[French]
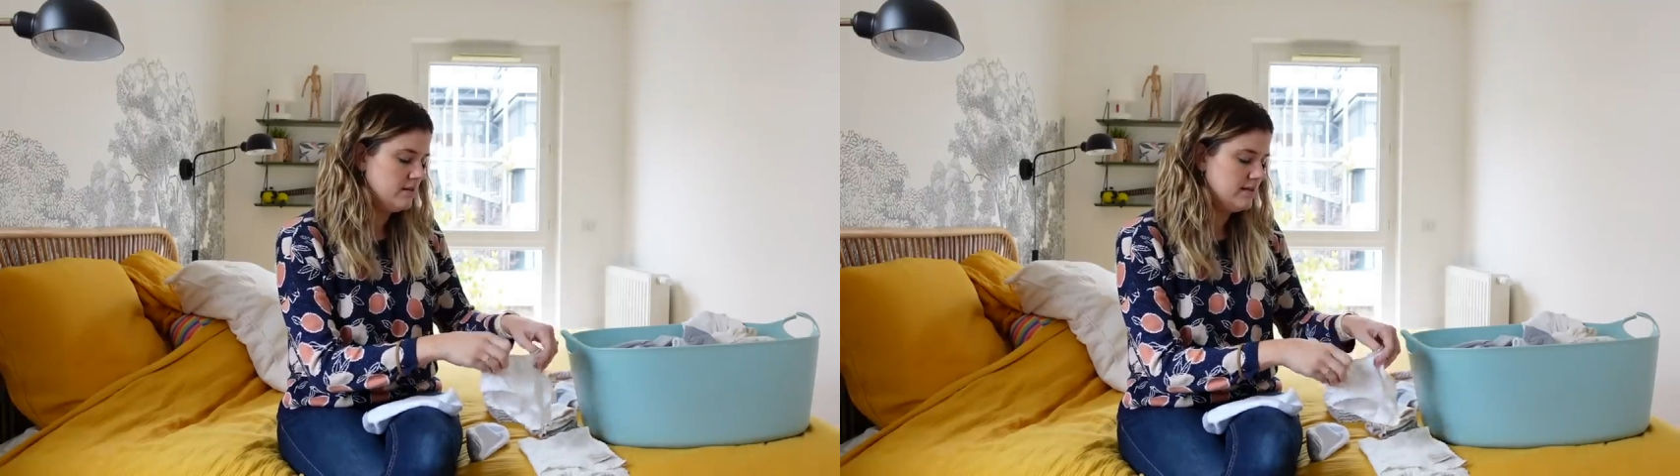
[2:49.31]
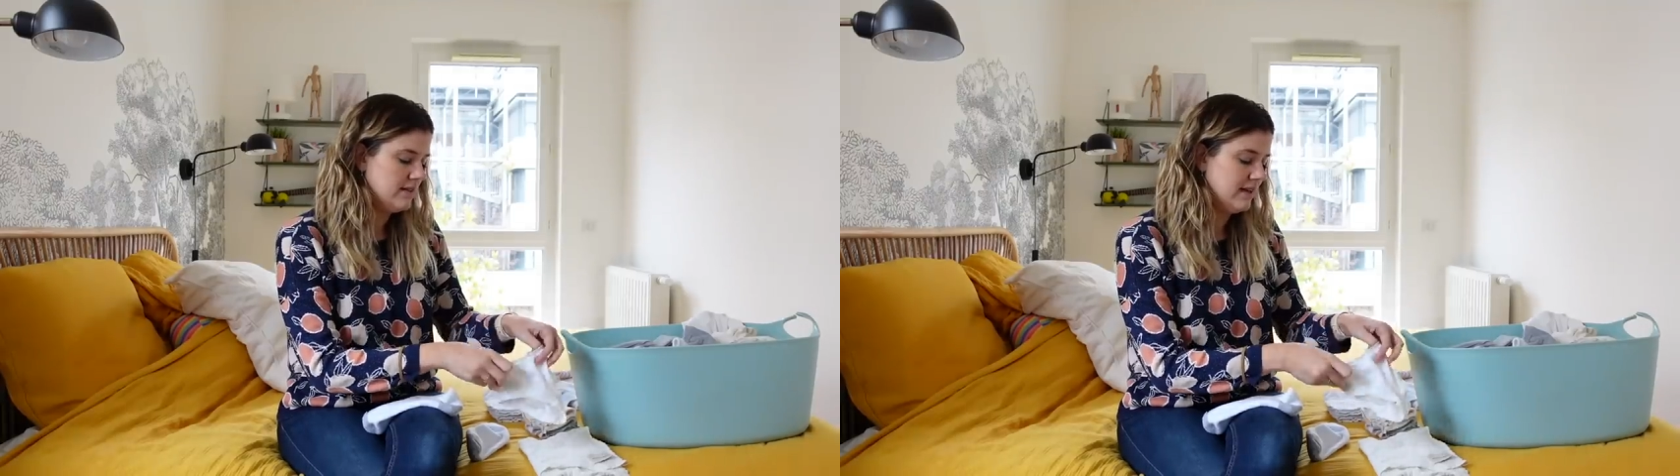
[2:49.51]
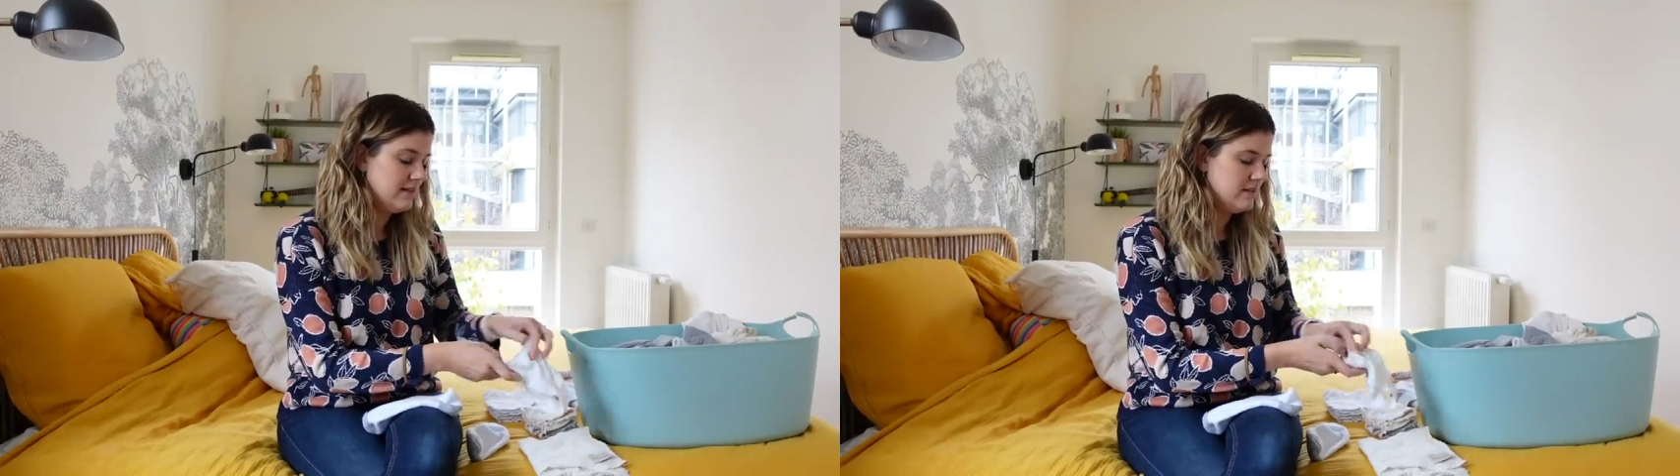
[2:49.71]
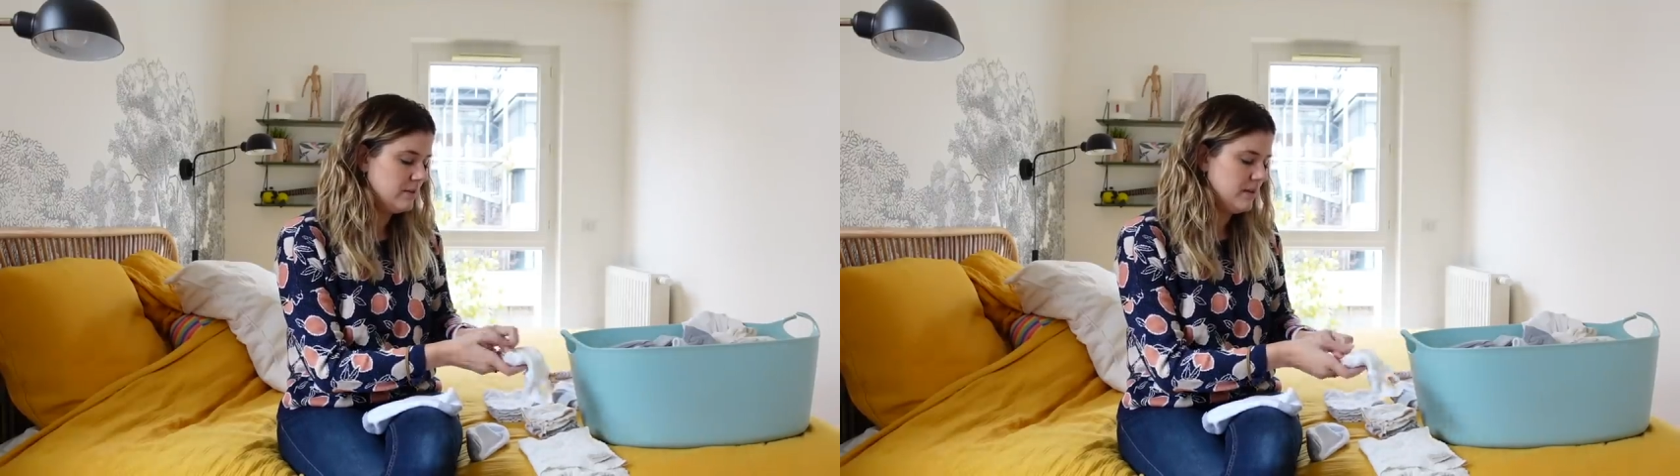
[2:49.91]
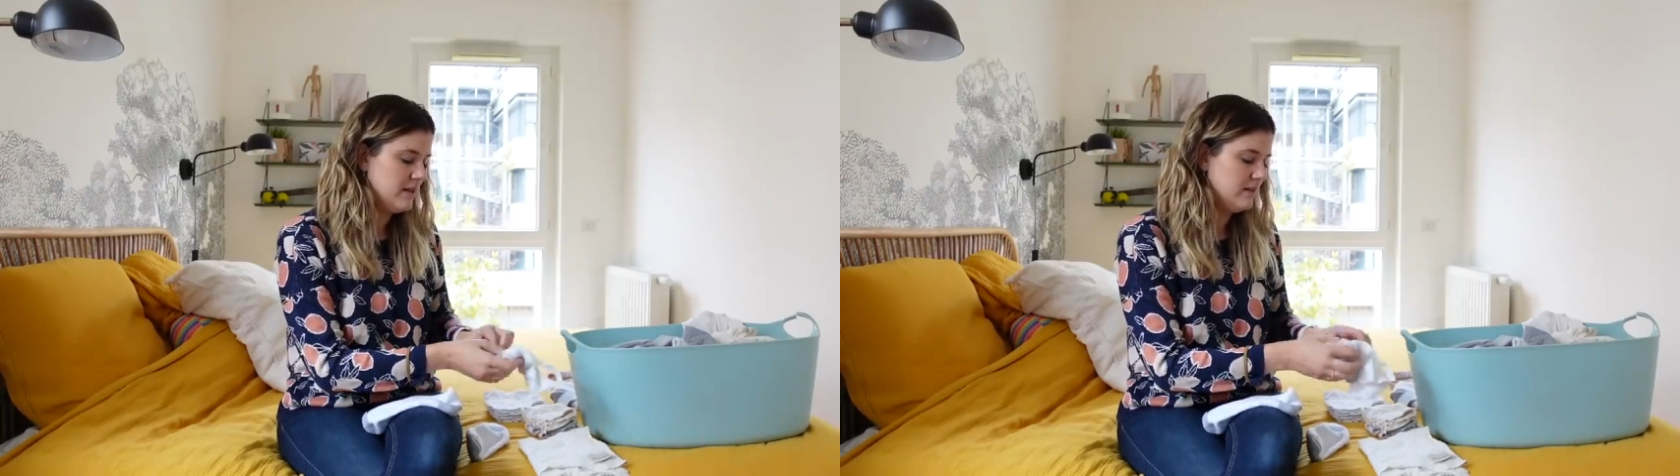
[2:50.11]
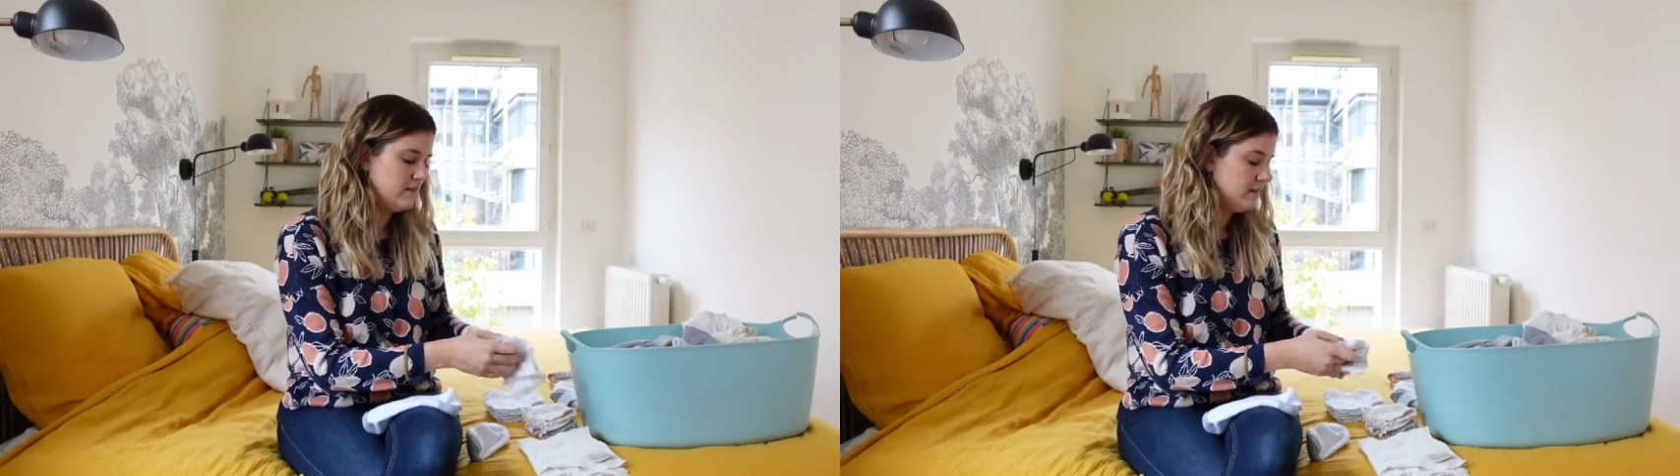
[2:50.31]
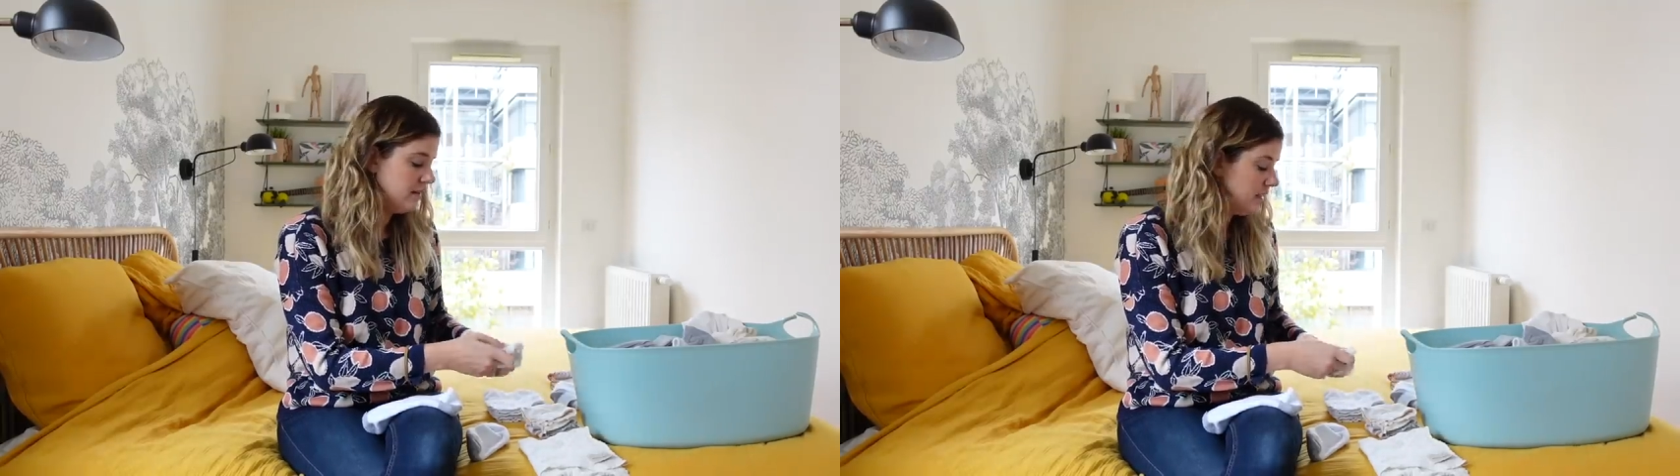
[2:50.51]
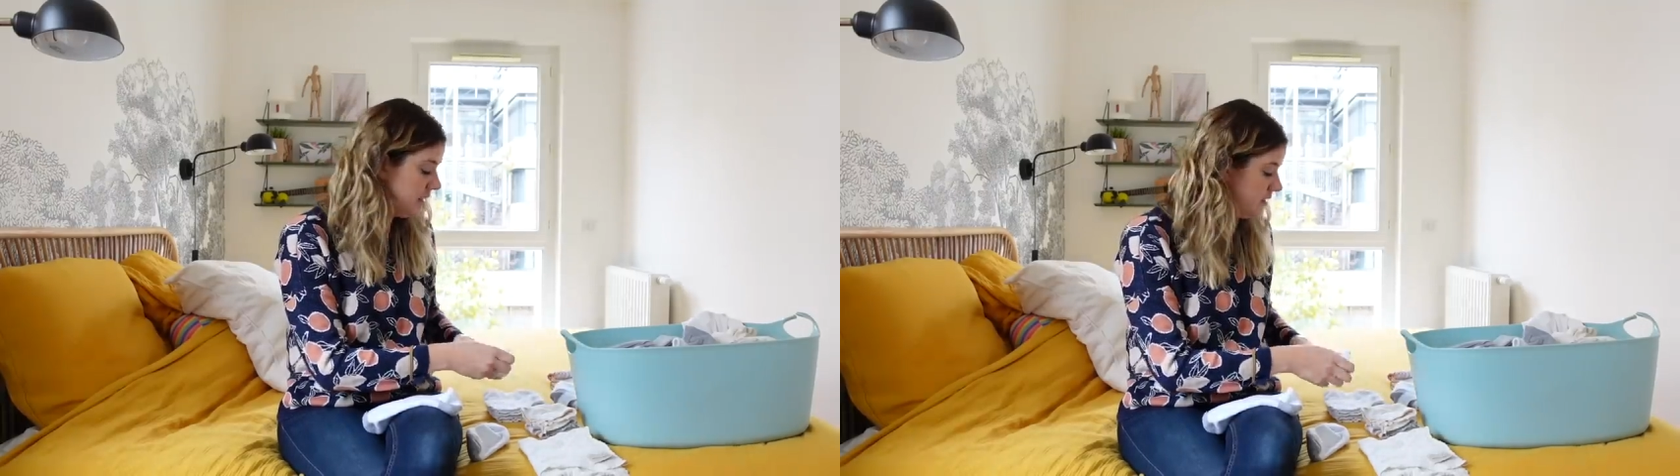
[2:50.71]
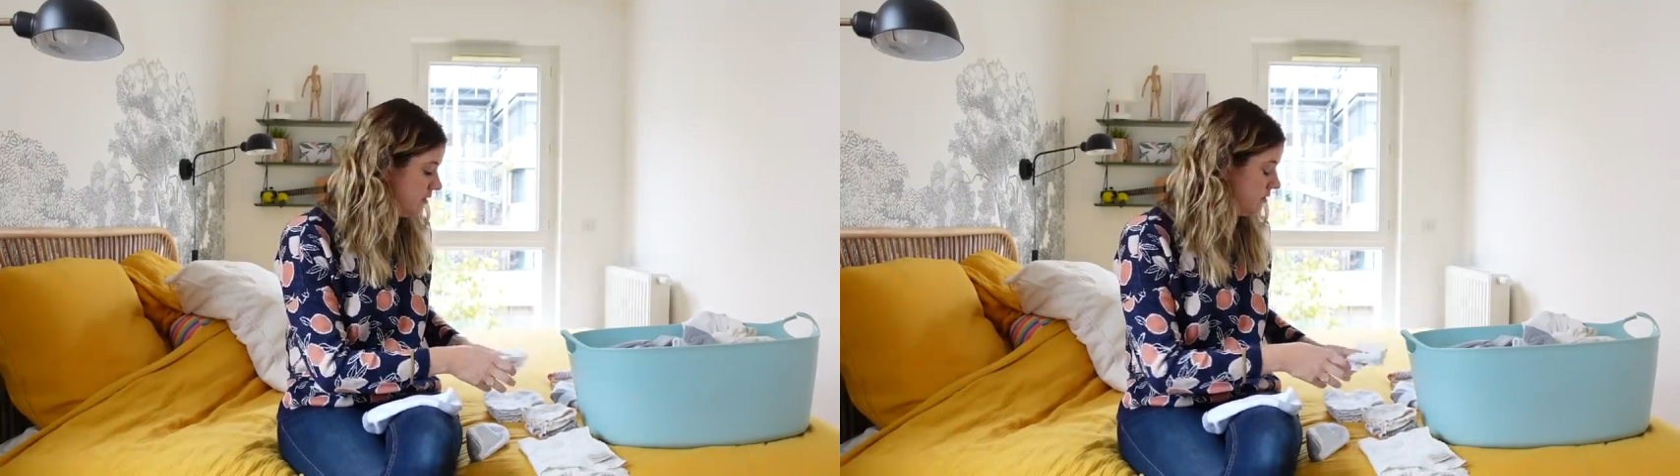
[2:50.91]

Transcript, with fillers: strass et paillettes. Et